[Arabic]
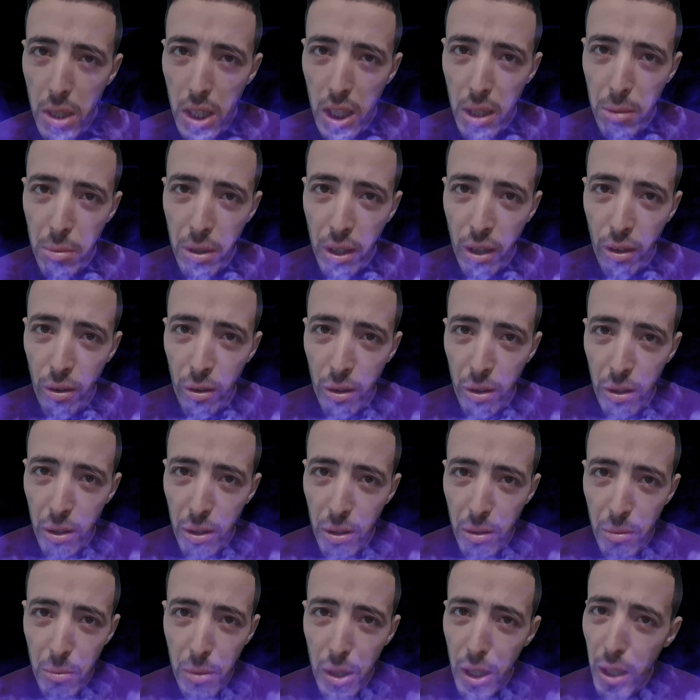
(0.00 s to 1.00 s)
مالك مخلوع
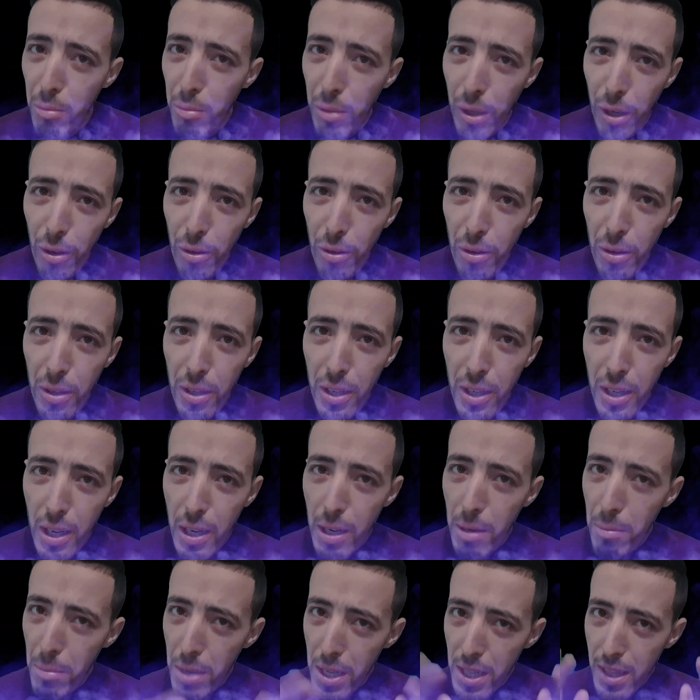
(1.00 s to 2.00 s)
مالك مخلوع
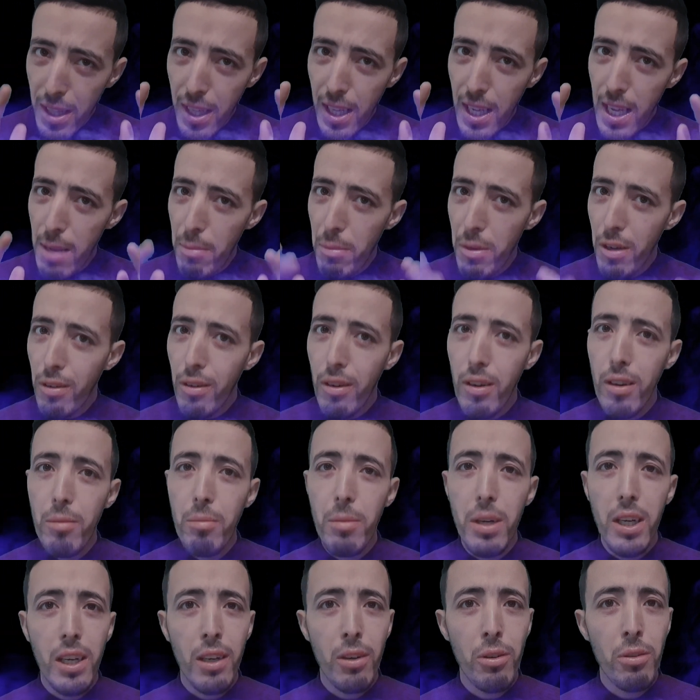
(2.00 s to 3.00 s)
مالك تخلع مع
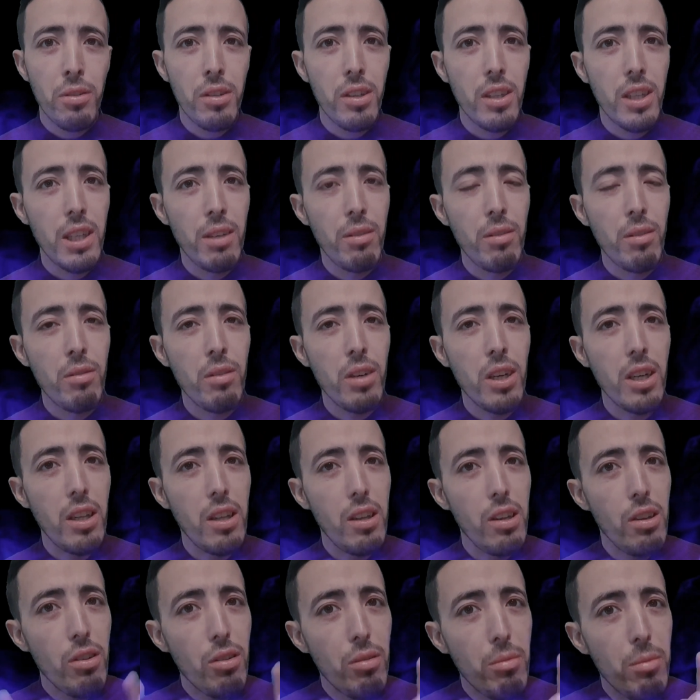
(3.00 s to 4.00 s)
والو معك حوسة تيفي
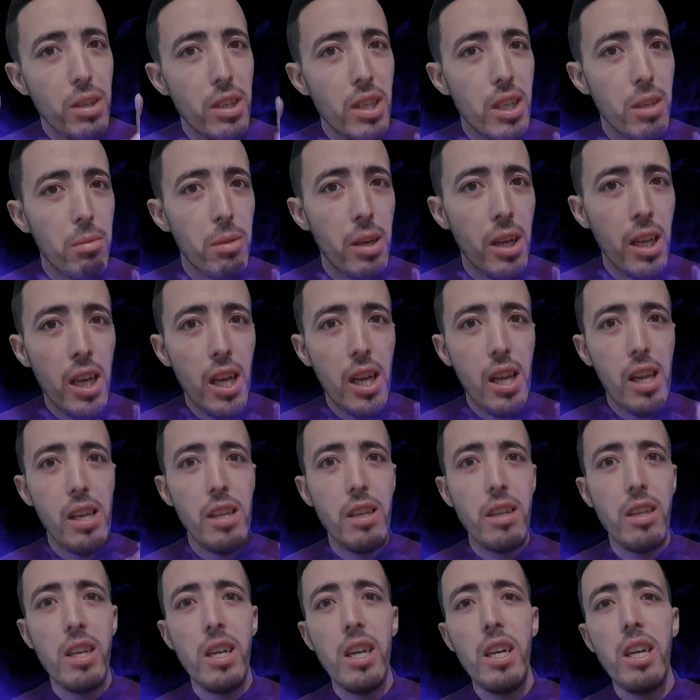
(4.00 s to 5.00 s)
واحد اليوم جابك
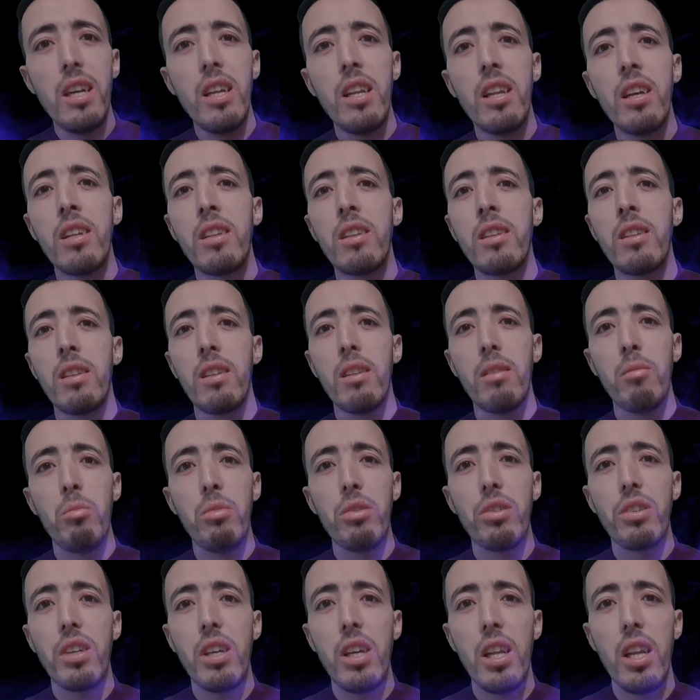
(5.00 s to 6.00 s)
الحل النهائي لهاد
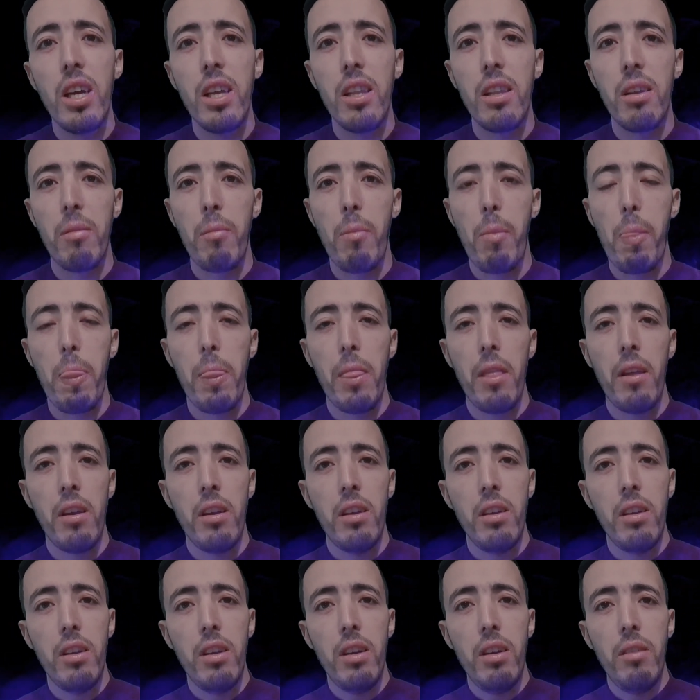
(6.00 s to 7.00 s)
المشكل هادي
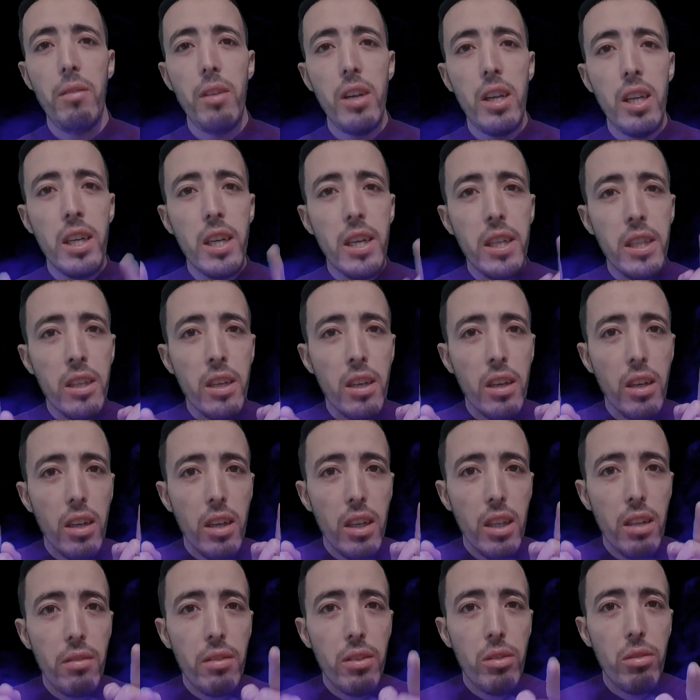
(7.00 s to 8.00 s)
فلهذا
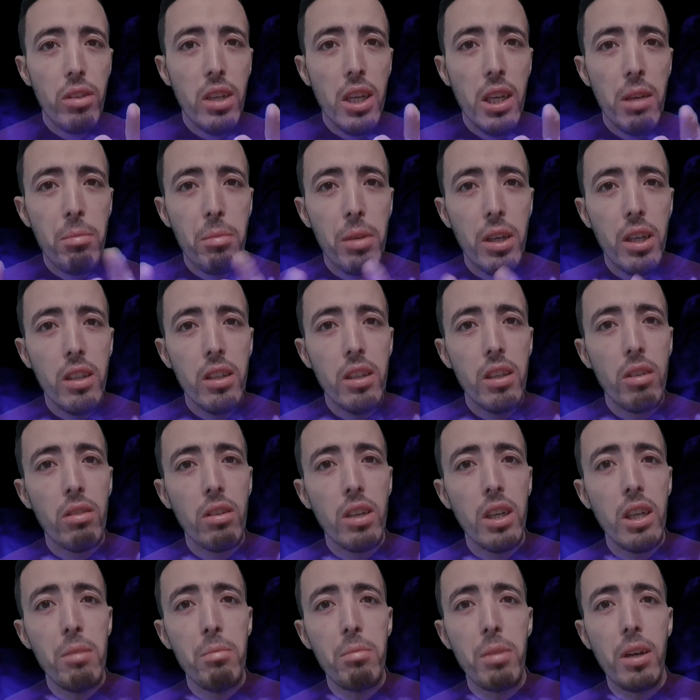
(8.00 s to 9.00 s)
هاد الفيديو كيهمك انت
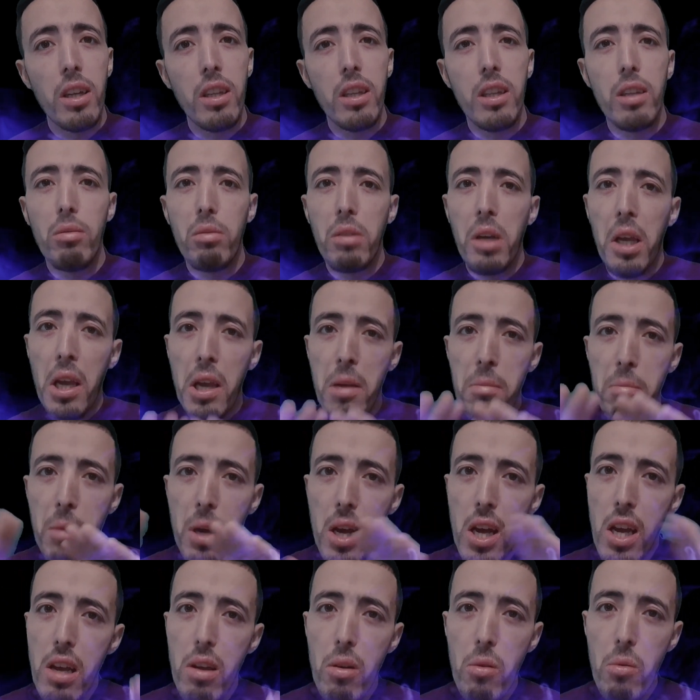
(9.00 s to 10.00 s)
وكيهمك انت
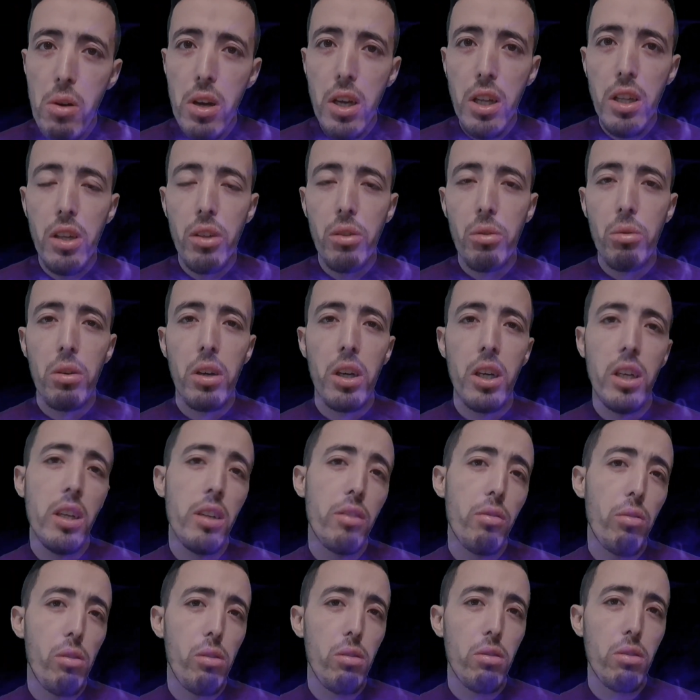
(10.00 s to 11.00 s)
وكيهم اي واحد عنده
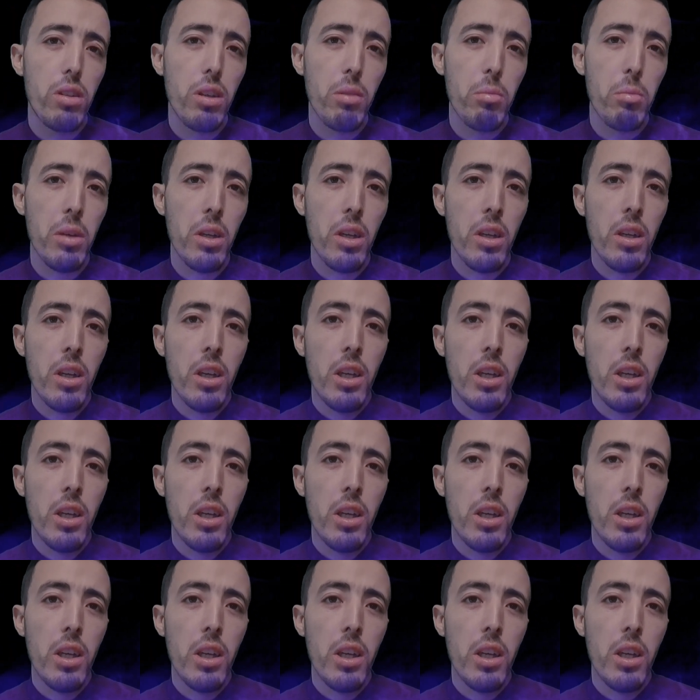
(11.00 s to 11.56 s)
قناة في اليوتيوب